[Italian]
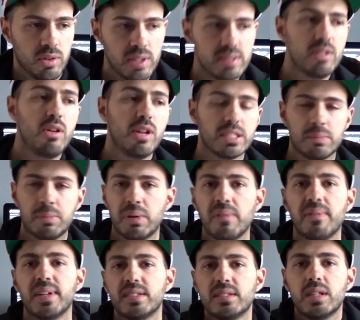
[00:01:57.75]
La signora sembrava
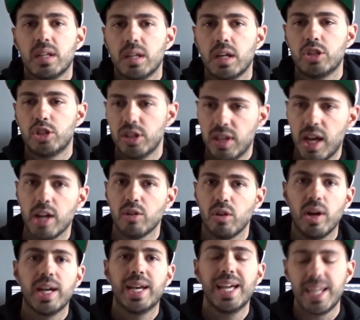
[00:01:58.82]
avesse accettato, ha
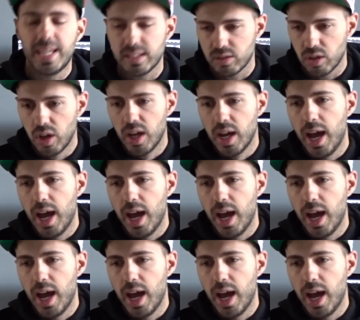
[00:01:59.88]
anche riso,